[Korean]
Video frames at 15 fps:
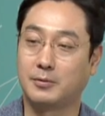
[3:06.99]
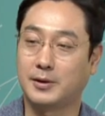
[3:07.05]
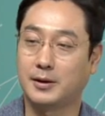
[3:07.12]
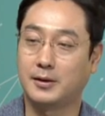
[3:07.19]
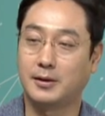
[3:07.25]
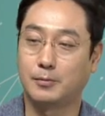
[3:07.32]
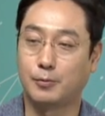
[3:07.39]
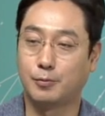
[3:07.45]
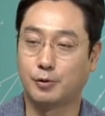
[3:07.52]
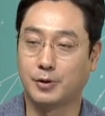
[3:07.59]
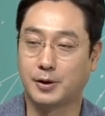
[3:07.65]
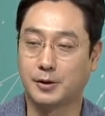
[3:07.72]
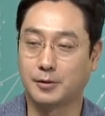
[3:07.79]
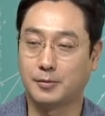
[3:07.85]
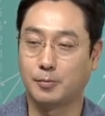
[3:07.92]
차트 한번
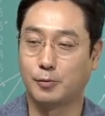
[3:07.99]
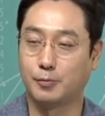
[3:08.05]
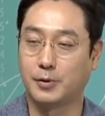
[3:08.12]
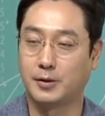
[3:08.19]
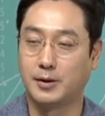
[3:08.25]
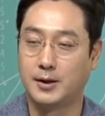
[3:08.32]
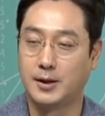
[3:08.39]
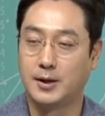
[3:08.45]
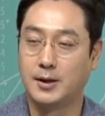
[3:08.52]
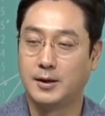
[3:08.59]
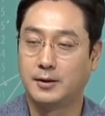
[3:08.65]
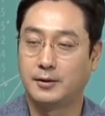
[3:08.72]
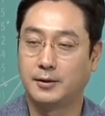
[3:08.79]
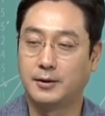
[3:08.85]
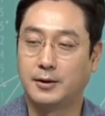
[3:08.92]
볼까요? 보면
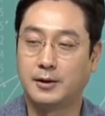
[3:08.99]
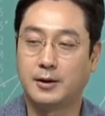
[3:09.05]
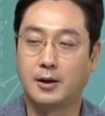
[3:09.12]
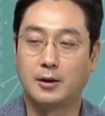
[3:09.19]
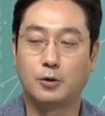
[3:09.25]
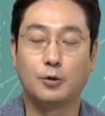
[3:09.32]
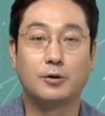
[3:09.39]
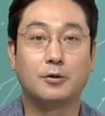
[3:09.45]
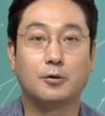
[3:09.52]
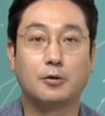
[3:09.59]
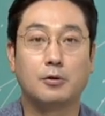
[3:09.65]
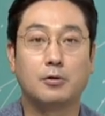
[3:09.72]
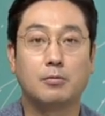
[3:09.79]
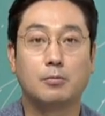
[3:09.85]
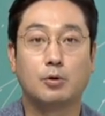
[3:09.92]
JLK도
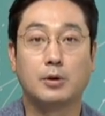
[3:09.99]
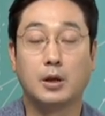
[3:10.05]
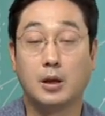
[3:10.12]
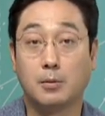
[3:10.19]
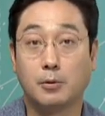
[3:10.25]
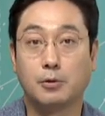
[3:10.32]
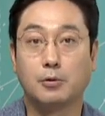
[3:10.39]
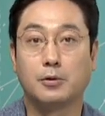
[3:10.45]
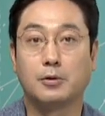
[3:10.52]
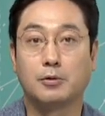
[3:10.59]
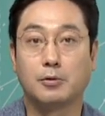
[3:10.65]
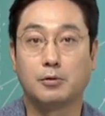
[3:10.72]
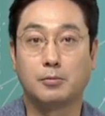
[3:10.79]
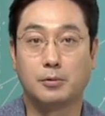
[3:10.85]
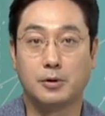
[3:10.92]
있죠. 뭐 네이버도
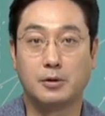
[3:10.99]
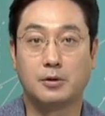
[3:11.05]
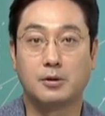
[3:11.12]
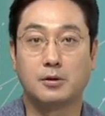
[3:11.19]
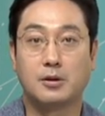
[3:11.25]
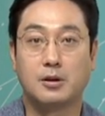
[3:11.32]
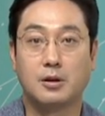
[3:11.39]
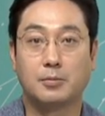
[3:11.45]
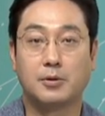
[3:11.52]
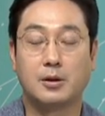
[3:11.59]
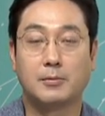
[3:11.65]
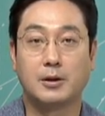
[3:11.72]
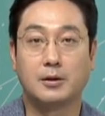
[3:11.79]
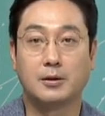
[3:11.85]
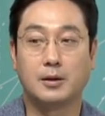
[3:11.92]
있죠. 뭐 이런 기업들이
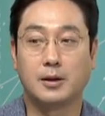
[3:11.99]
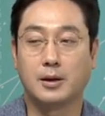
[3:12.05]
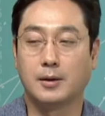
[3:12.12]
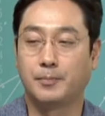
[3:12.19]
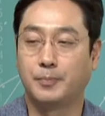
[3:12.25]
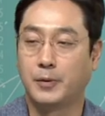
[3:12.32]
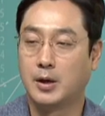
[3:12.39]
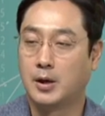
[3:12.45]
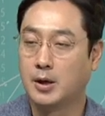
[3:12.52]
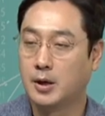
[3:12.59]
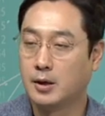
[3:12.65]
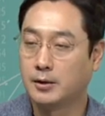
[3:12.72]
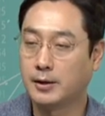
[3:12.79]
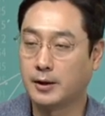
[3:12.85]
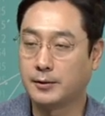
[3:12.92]
많은데
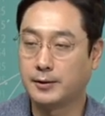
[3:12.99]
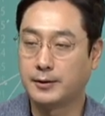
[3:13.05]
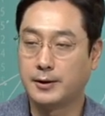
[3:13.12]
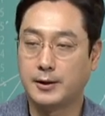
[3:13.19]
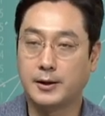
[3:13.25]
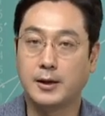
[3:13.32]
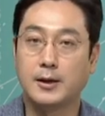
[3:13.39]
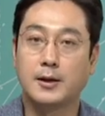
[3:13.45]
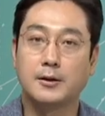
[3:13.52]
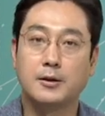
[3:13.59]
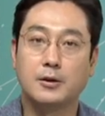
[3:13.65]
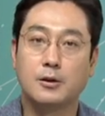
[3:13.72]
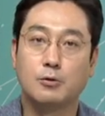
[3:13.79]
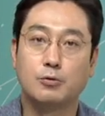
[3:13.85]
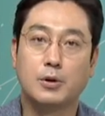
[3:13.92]
자, JLK 같은
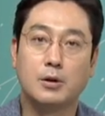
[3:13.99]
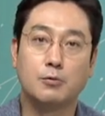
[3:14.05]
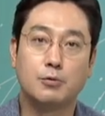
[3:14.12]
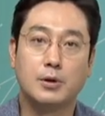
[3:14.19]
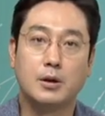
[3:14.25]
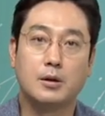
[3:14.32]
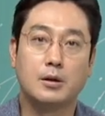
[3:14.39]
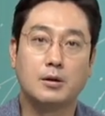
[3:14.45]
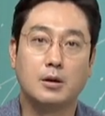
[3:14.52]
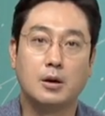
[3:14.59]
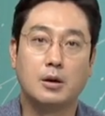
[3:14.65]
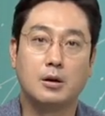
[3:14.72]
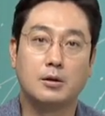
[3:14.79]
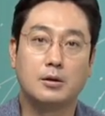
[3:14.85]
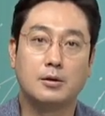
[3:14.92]
경우에 우리
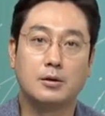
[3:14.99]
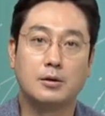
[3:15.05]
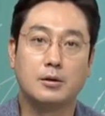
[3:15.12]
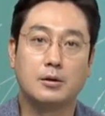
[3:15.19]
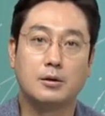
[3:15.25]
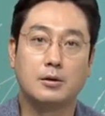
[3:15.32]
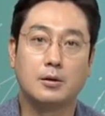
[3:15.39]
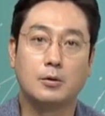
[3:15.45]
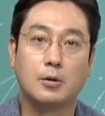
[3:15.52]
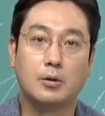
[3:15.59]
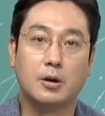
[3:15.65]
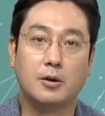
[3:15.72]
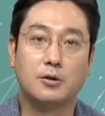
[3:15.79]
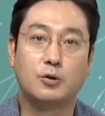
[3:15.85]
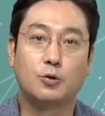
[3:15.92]
어, 그
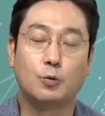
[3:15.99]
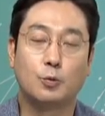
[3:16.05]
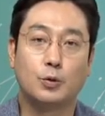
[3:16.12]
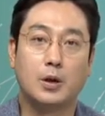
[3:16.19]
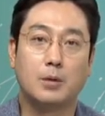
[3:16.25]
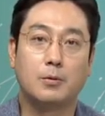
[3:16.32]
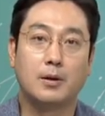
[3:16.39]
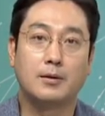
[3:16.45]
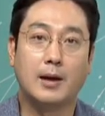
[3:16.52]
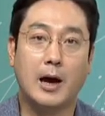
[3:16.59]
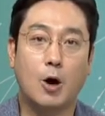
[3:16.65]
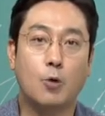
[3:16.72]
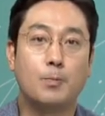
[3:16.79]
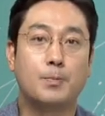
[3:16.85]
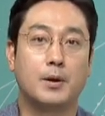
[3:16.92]
연초 대비해서
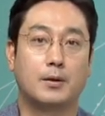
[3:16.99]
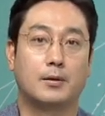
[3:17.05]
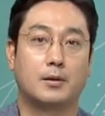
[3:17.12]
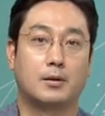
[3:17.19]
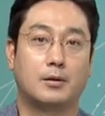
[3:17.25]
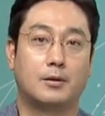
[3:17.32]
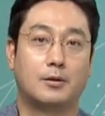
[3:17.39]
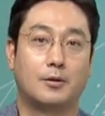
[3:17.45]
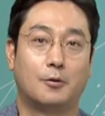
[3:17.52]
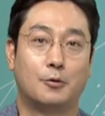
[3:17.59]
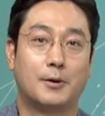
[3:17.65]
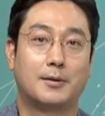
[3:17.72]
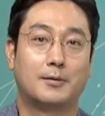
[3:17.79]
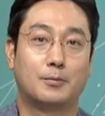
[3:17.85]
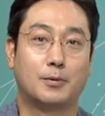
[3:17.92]
아홉 배 이상
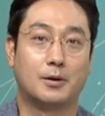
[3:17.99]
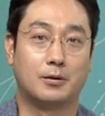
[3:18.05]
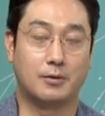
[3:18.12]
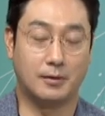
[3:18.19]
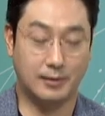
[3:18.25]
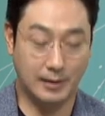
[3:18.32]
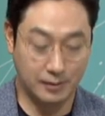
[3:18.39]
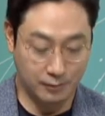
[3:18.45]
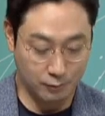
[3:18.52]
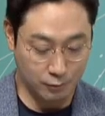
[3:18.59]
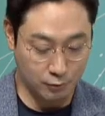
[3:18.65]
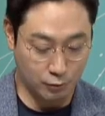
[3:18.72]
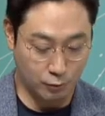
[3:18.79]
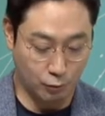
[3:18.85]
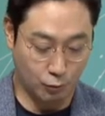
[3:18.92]
올랐습니다. 그러니까
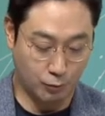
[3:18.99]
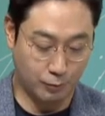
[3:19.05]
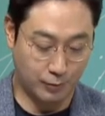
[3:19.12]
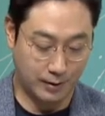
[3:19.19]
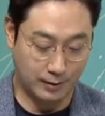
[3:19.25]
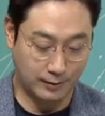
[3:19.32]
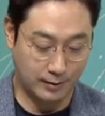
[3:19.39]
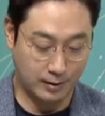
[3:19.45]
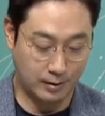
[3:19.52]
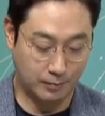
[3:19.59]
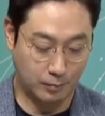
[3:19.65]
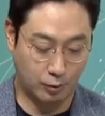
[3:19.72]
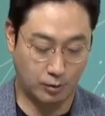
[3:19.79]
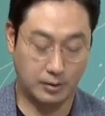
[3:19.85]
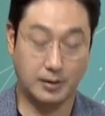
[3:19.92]
상승률로 놓고 보면 굉장히
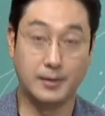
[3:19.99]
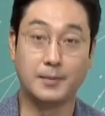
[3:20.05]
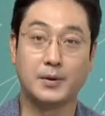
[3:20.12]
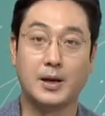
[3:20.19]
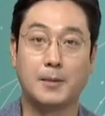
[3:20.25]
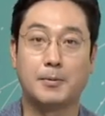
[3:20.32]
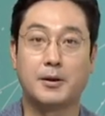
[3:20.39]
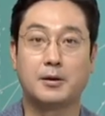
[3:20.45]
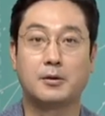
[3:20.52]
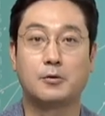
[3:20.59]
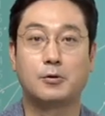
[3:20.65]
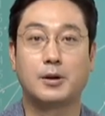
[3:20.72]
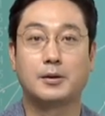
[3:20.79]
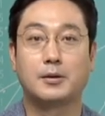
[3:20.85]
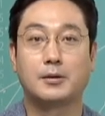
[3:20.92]
뭐 가파르게
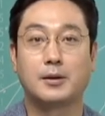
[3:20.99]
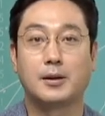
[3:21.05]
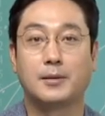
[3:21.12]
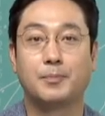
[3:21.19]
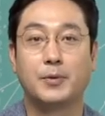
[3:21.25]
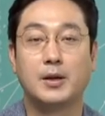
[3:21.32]
올랐는데